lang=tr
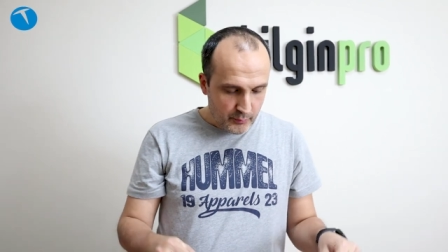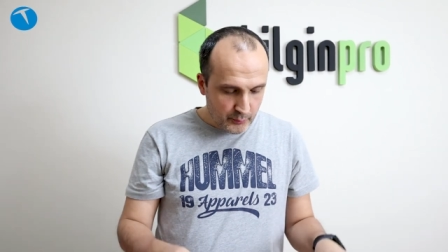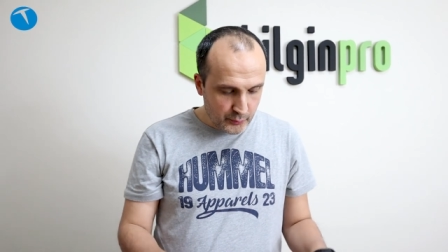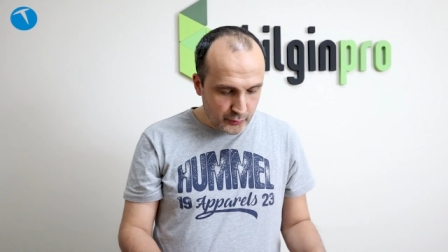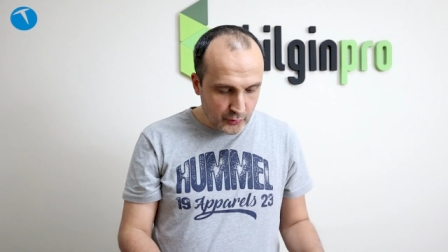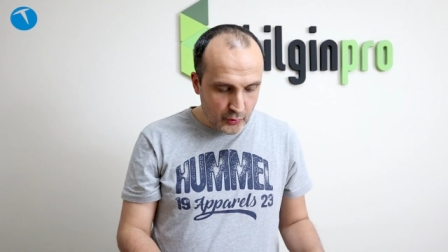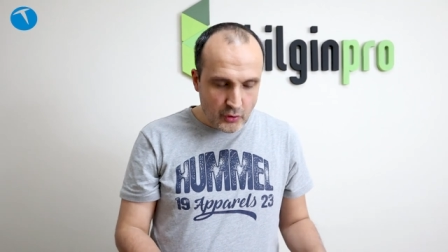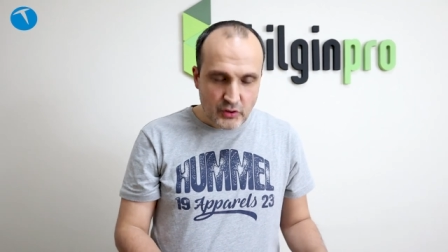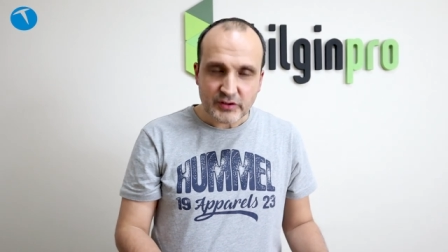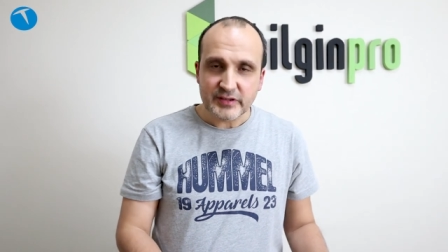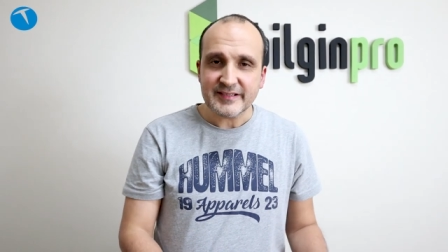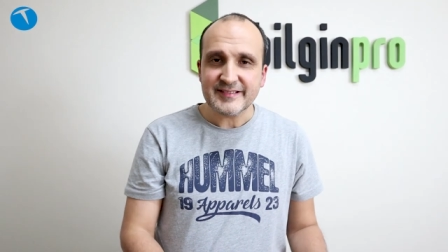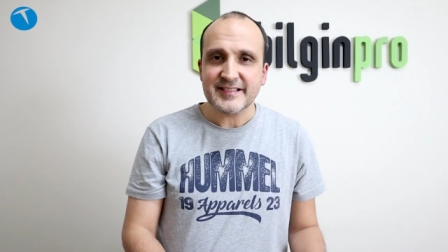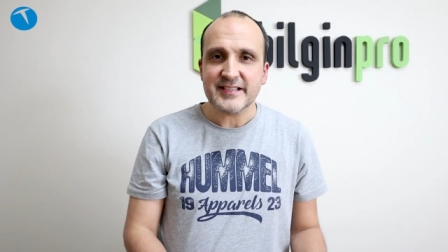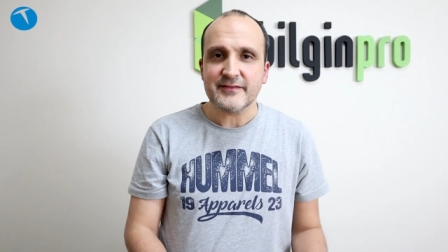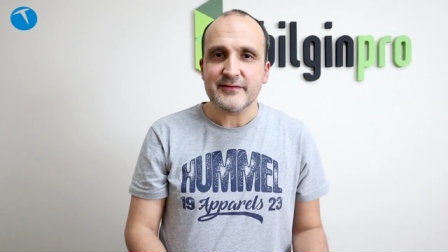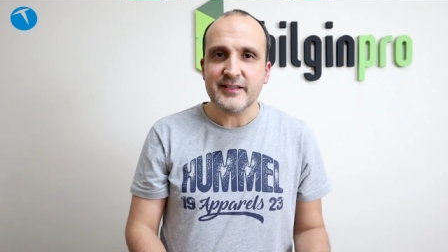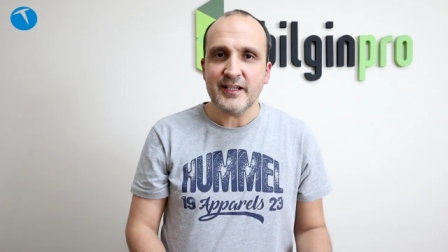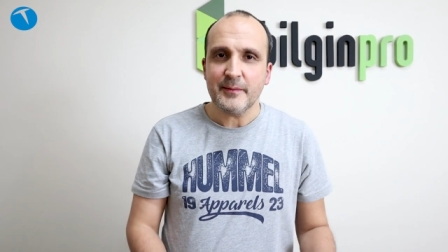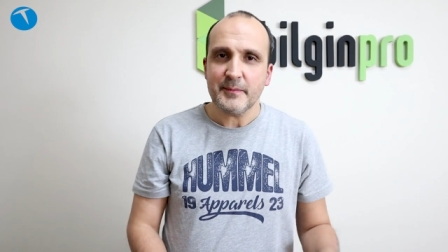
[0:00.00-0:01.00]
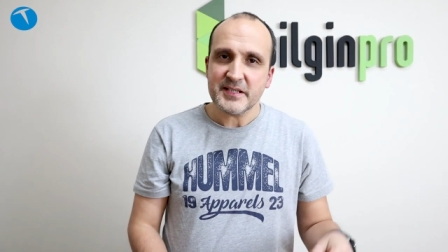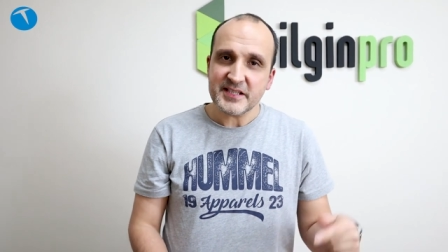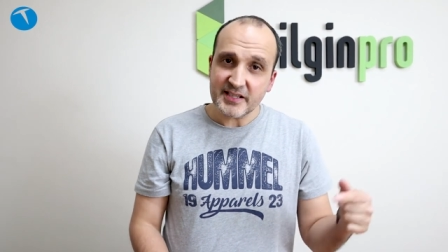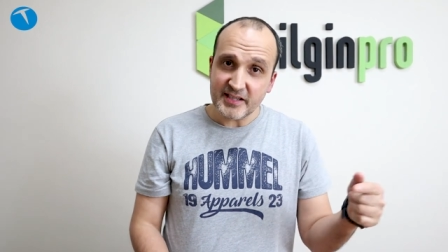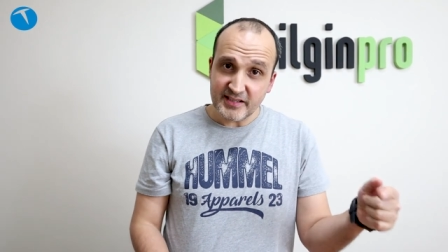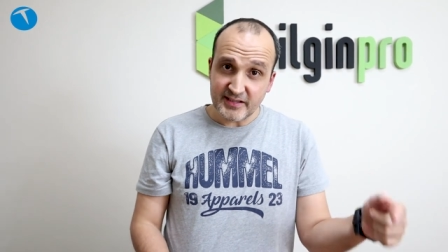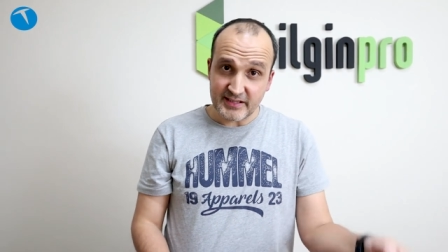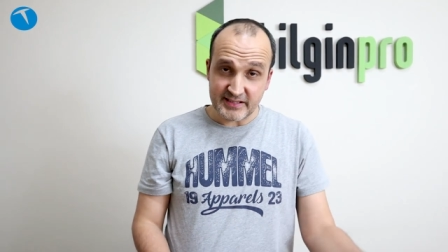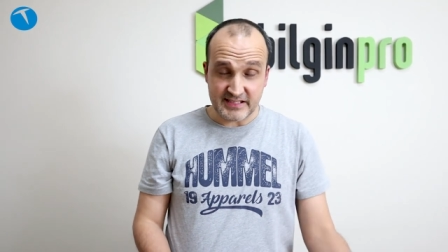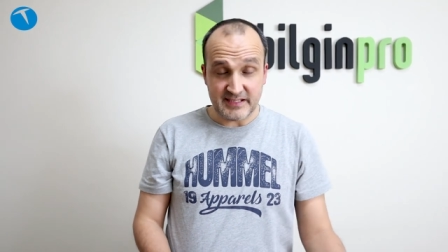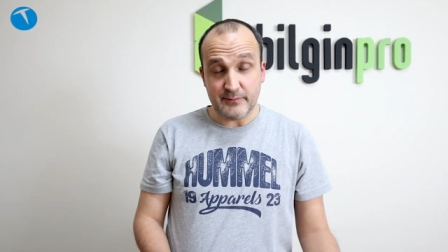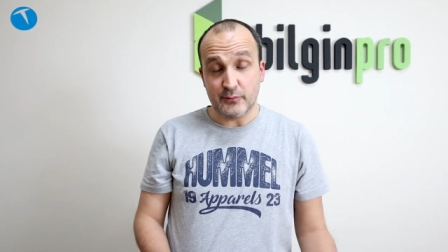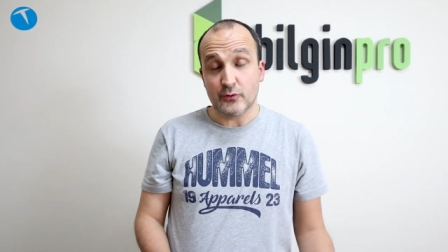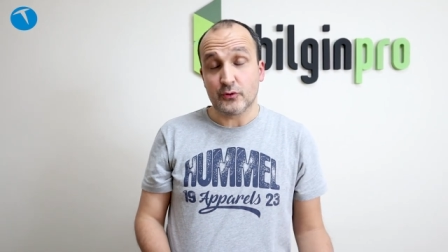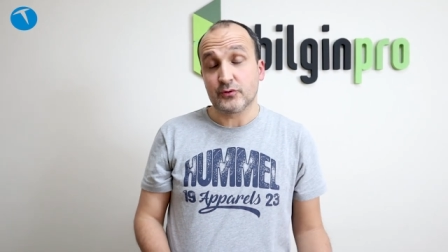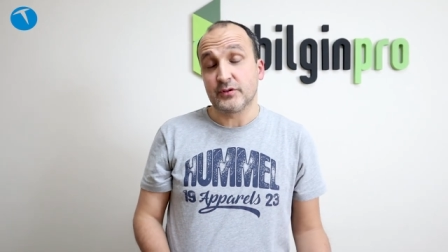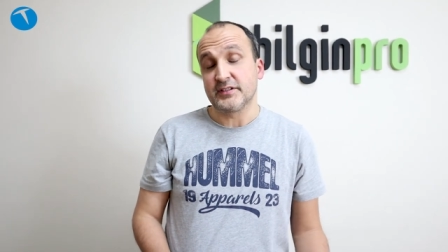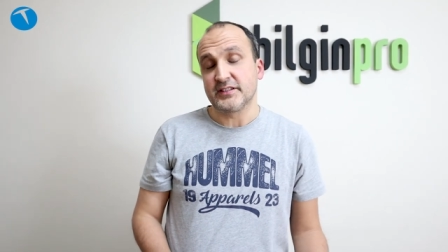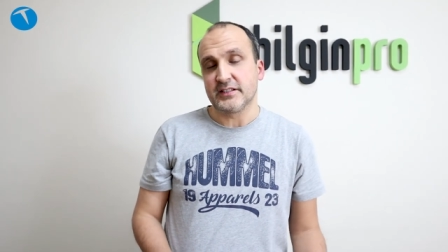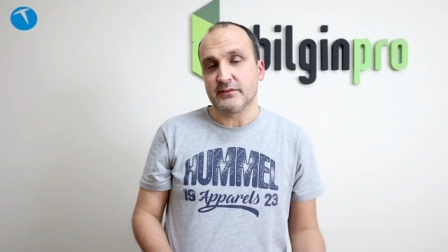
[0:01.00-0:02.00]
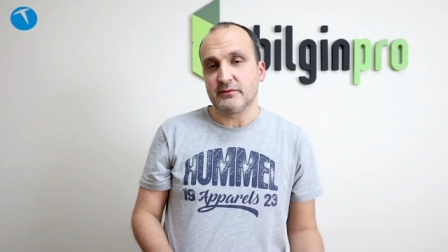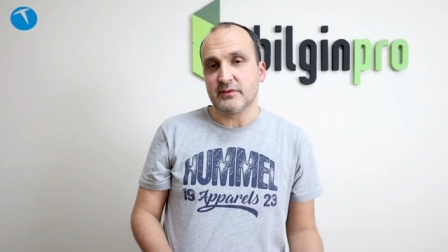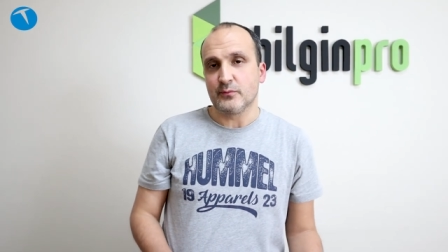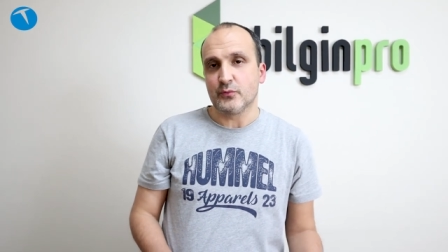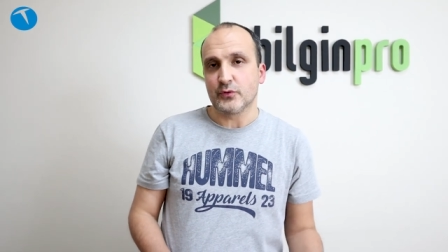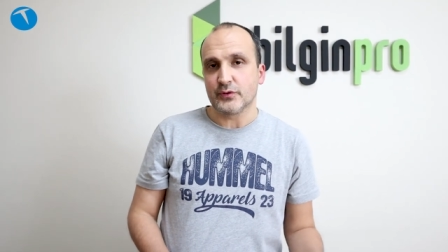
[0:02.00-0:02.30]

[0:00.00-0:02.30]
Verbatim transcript: Bu orta seviye ama yeni nesil bir orta seviye.